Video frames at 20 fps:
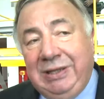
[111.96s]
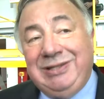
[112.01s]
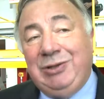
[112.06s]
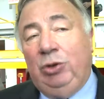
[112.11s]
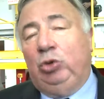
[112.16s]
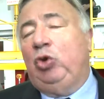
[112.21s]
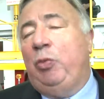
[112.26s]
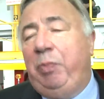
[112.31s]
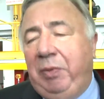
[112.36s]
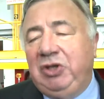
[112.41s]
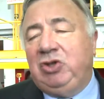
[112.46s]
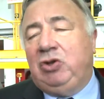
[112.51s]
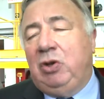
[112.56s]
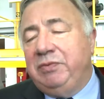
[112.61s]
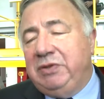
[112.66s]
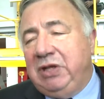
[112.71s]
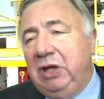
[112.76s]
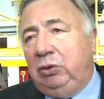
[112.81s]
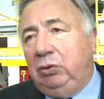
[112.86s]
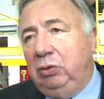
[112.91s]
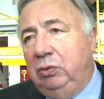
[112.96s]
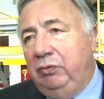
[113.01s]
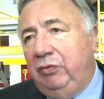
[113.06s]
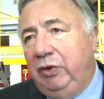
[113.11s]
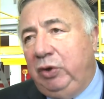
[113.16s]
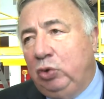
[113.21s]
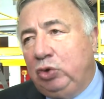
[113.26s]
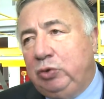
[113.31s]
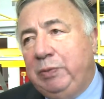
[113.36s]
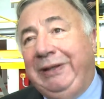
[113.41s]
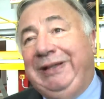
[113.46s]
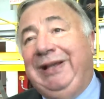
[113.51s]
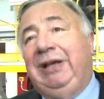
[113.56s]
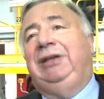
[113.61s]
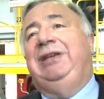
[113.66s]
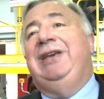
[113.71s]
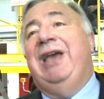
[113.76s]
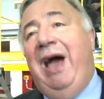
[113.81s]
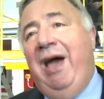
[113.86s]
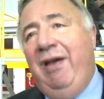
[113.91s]
Des entreprises comme celles que nous voyons ce matin
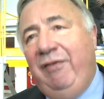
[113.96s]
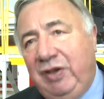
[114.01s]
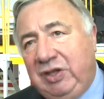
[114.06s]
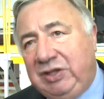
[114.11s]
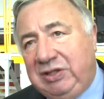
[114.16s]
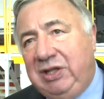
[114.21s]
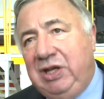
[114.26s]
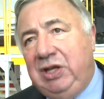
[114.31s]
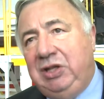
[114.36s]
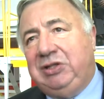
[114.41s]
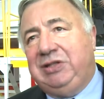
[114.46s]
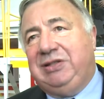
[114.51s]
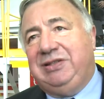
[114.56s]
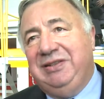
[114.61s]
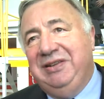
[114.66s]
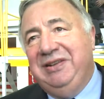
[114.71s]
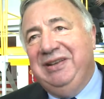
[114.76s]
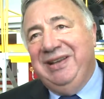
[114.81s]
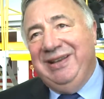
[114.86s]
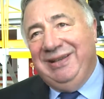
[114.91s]
qui investissent,